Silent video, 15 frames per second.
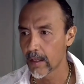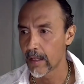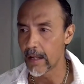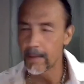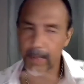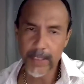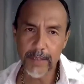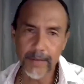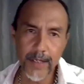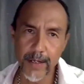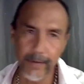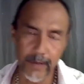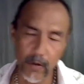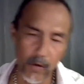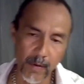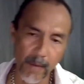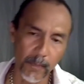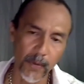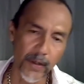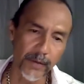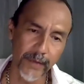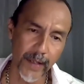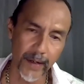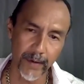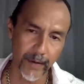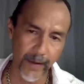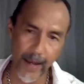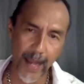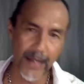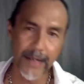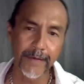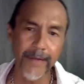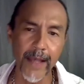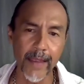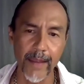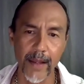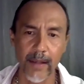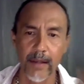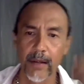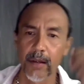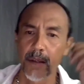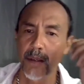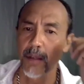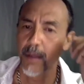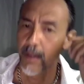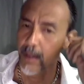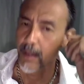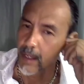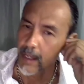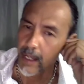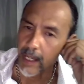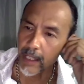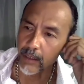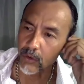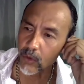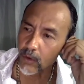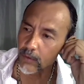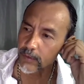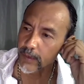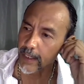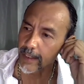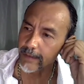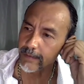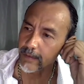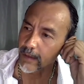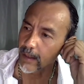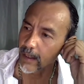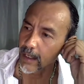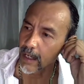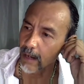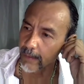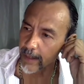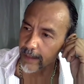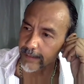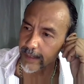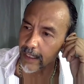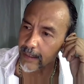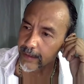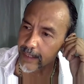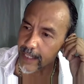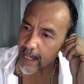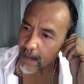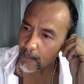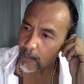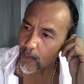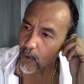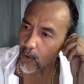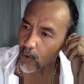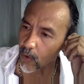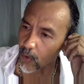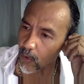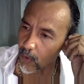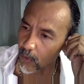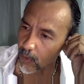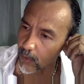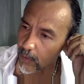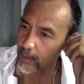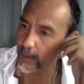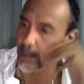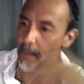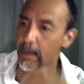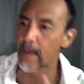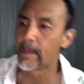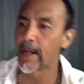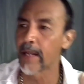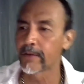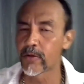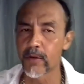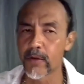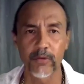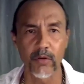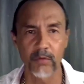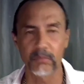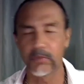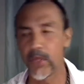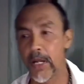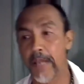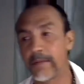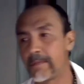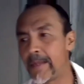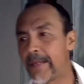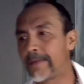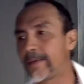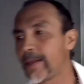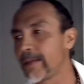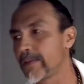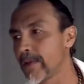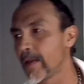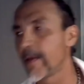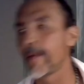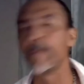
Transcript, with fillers: la marcha esta no iba a poder ser realizada. Entonces, la verdad es que el tiempo de preparación son tres meses,